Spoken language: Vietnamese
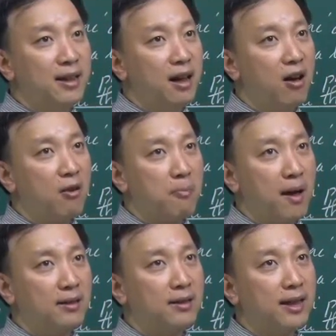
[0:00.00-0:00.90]
à, hoặc
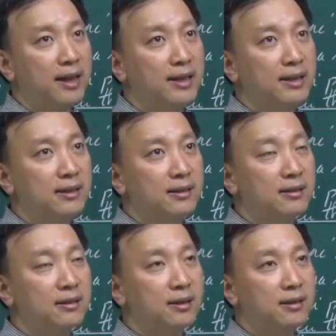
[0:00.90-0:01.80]
bằng những cái
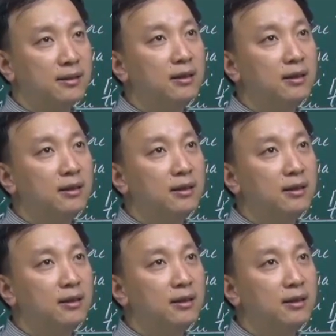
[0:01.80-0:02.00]
ờ,